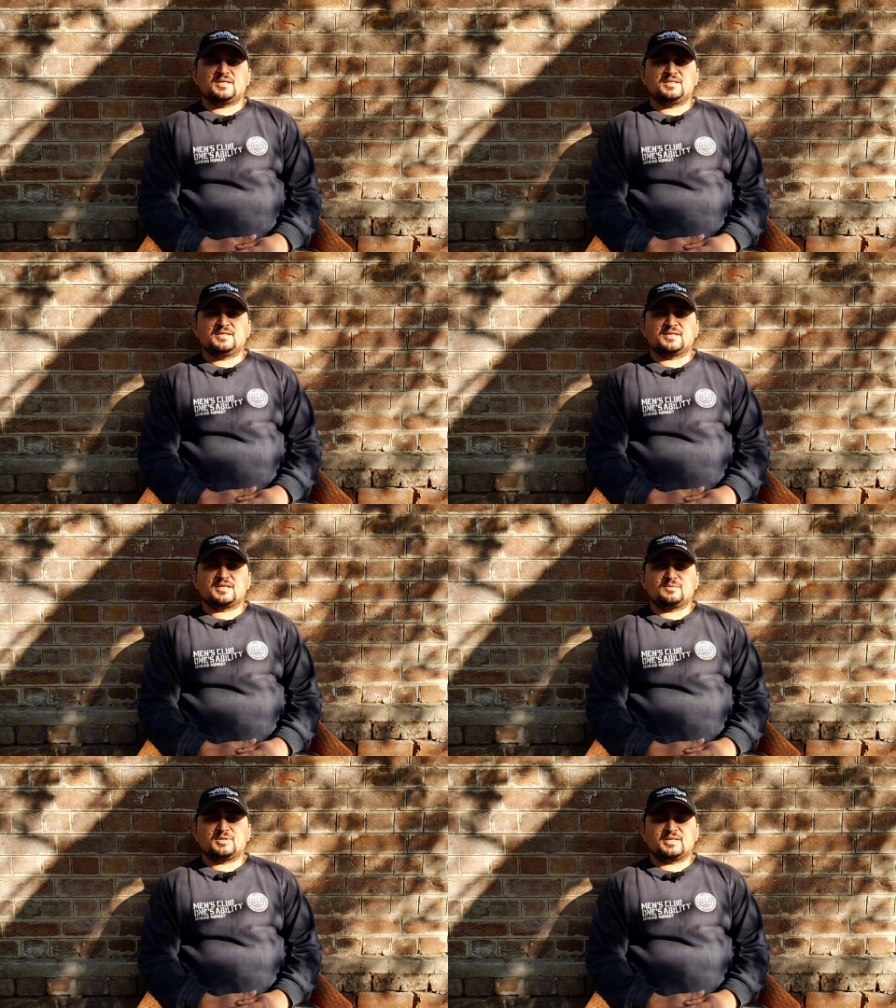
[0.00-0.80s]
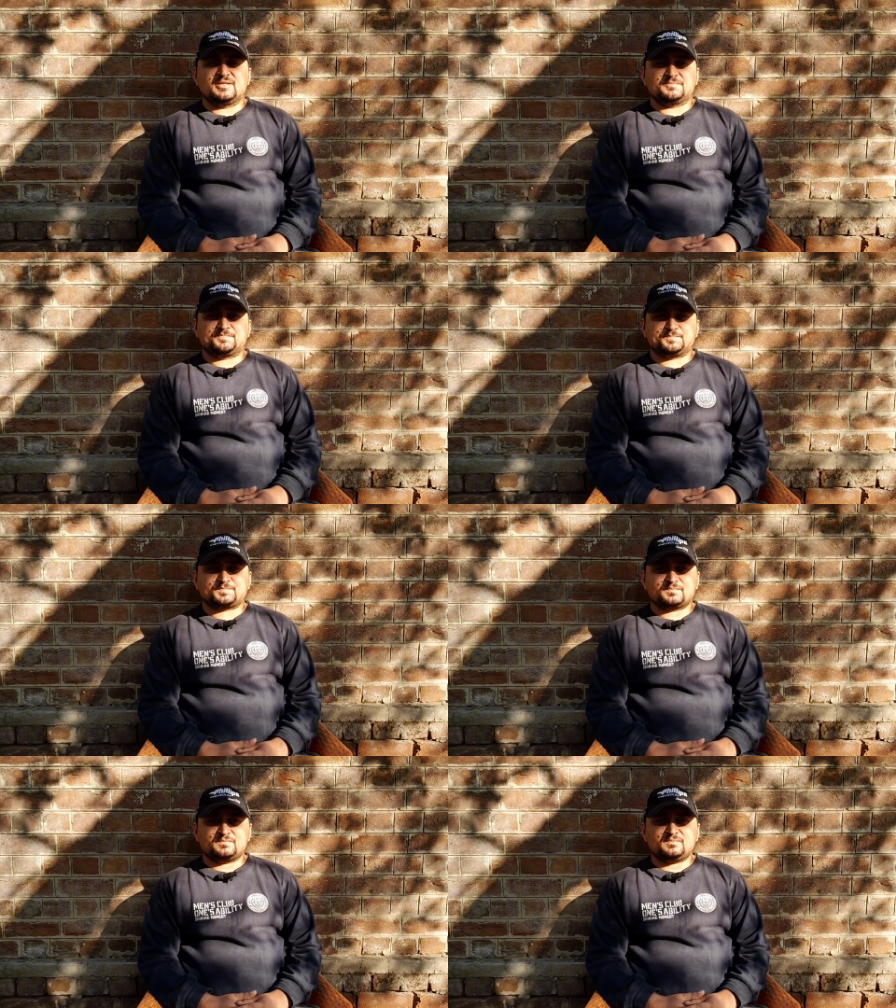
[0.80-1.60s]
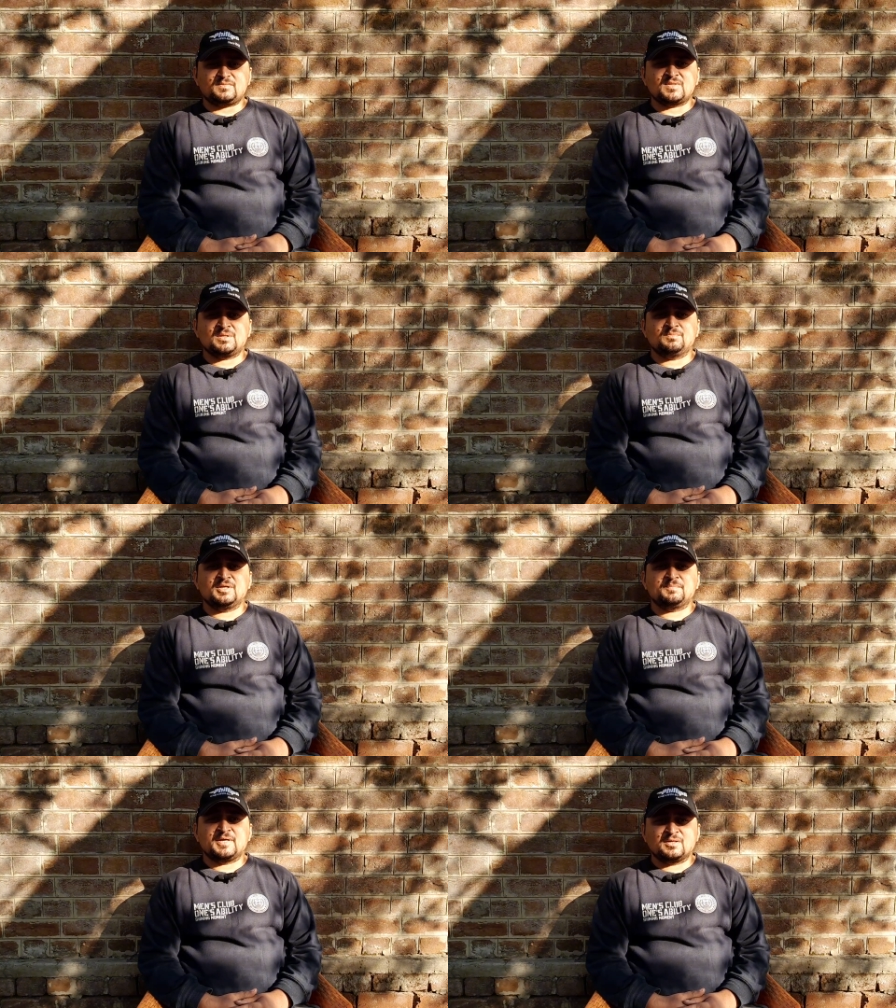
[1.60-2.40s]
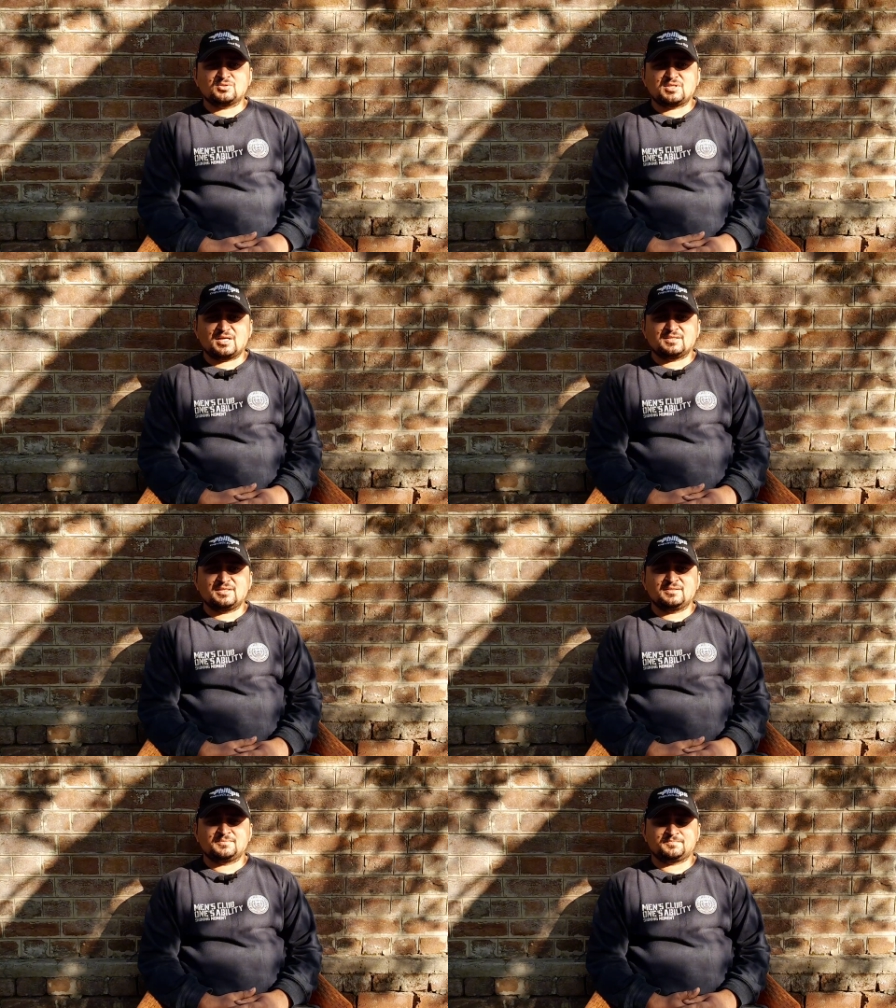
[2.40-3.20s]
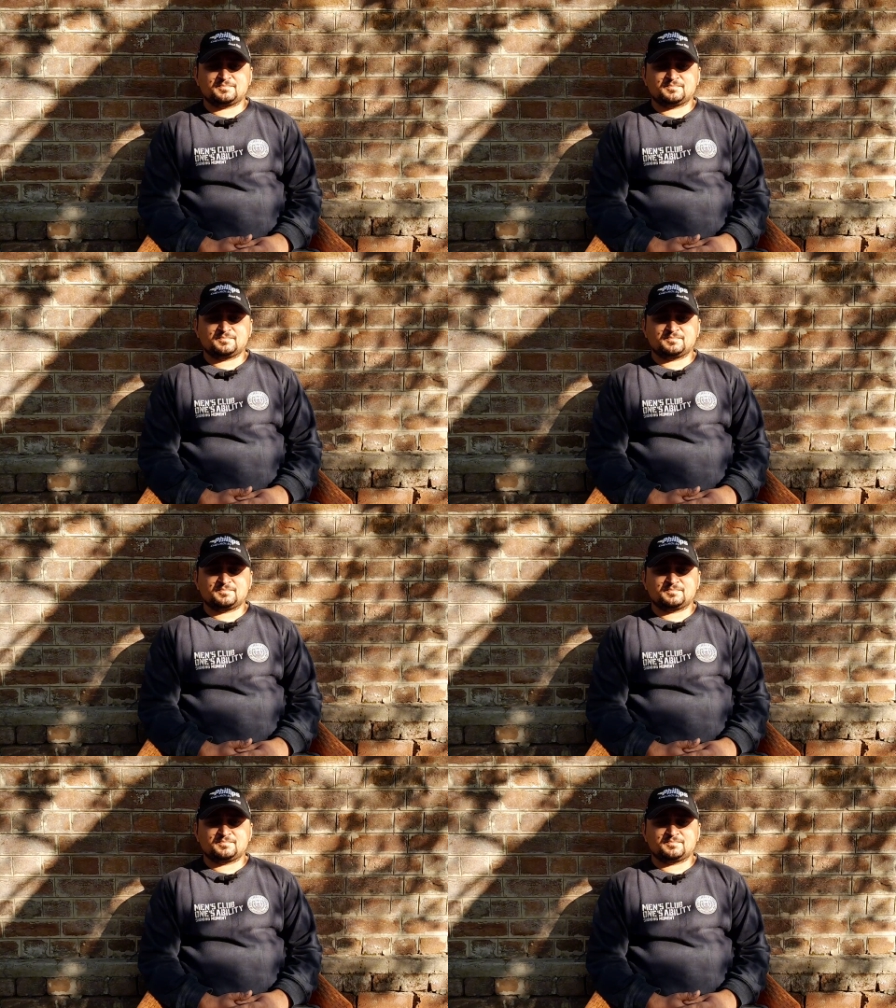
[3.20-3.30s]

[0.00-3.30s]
एरिए के हमारे बड़े प्यारे उस्ताद थे